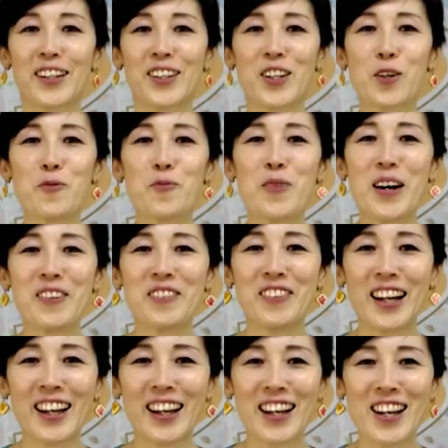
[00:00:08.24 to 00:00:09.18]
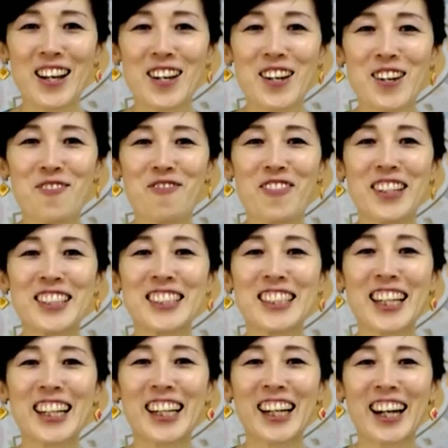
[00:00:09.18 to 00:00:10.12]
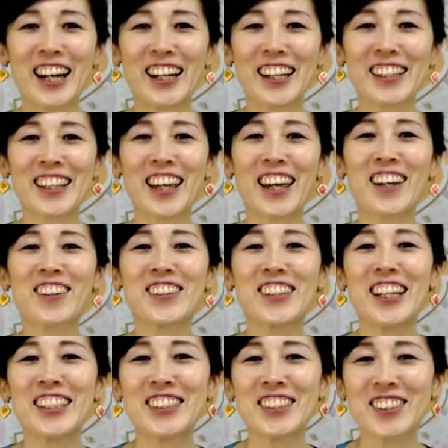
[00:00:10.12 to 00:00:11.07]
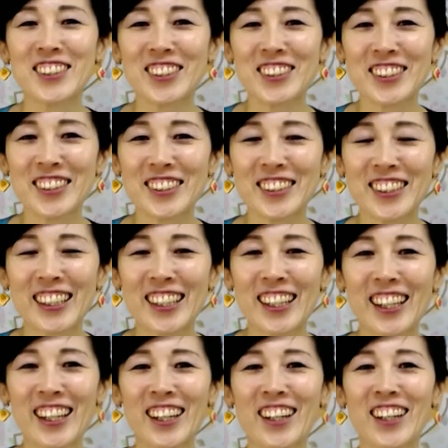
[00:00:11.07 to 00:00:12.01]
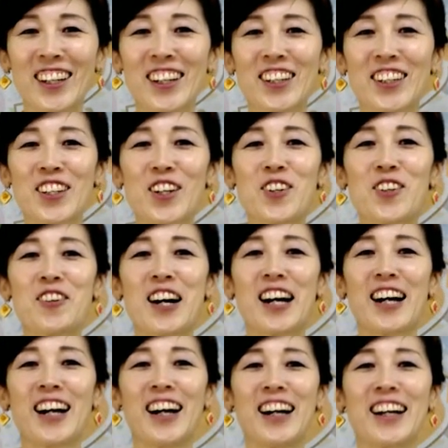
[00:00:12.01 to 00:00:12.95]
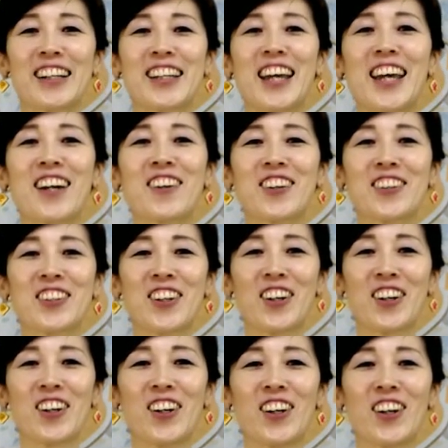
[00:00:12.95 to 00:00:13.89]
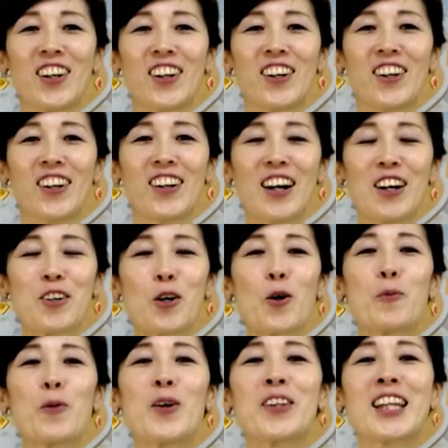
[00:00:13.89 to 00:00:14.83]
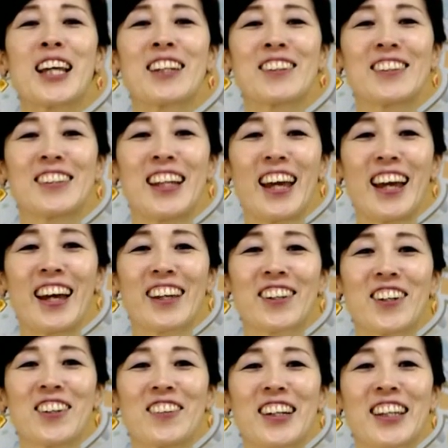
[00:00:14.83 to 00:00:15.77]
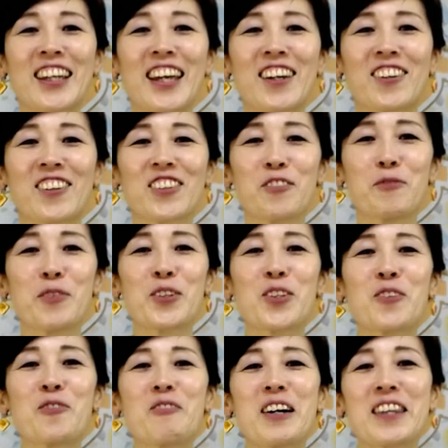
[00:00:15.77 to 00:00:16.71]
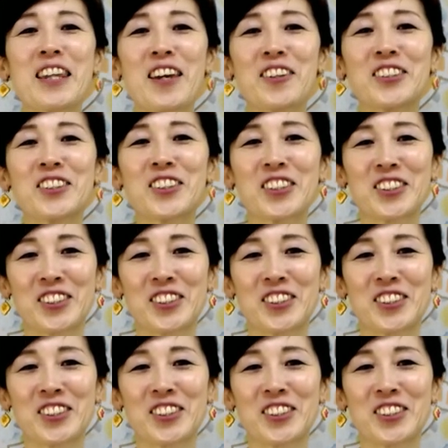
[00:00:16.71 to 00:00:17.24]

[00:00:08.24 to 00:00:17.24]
こんばんは、松坂慶子です。今日は慶子の、あ、お盆なので、今日は慶子のモノマネを一つ。